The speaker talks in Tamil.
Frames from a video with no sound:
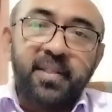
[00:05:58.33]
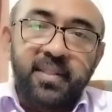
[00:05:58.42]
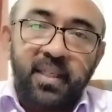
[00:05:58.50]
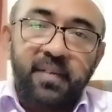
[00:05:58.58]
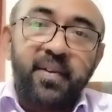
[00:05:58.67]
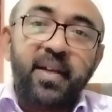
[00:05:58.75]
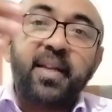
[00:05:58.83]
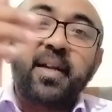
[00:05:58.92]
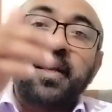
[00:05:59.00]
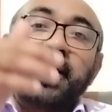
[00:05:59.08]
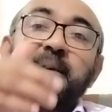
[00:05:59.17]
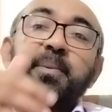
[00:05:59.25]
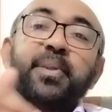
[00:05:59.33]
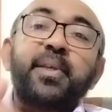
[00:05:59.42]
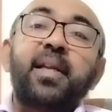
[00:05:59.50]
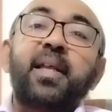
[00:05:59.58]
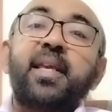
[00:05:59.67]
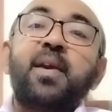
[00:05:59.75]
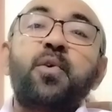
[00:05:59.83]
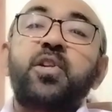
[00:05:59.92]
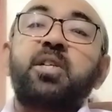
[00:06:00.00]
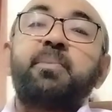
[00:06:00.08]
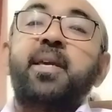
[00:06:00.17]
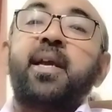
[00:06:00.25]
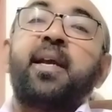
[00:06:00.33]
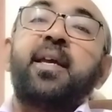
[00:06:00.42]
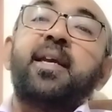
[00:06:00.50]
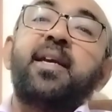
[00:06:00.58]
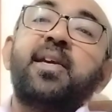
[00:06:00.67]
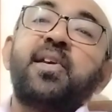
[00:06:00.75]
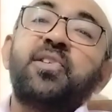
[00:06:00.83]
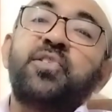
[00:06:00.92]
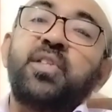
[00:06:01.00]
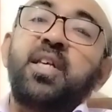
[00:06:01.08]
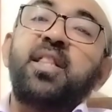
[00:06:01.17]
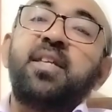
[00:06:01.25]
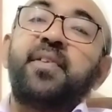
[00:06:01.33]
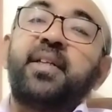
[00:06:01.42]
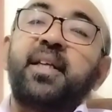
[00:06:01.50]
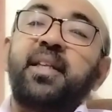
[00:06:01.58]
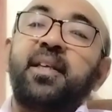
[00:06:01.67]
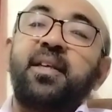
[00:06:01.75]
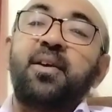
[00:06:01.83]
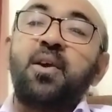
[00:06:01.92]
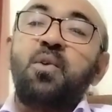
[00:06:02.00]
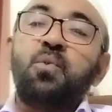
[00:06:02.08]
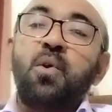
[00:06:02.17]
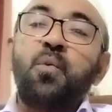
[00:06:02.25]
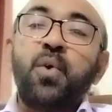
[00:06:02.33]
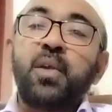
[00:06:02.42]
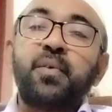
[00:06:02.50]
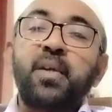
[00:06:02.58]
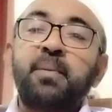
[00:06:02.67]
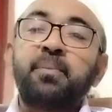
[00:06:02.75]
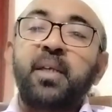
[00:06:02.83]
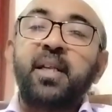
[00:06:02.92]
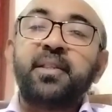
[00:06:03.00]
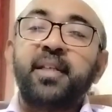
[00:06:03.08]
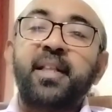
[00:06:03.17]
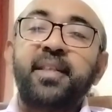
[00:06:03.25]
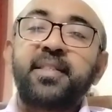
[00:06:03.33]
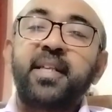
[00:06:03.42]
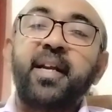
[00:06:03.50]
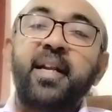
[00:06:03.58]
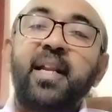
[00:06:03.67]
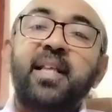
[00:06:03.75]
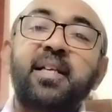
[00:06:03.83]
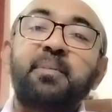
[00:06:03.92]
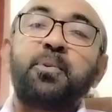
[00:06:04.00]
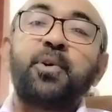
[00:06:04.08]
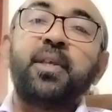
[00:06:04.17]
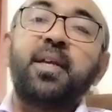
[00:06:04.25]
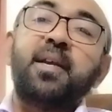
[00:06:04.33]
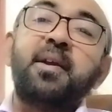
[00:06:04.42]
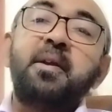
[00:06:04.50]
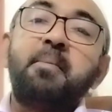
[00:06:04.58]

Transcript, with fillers: இஸ்ரவேலர்களுக்கு மத்தியிலேயே ஒற்றுமை அங்கு சிதைந்து விட்டது ஒவ்வொருவரும் தனித்தனி திசைகளிலே தற்போது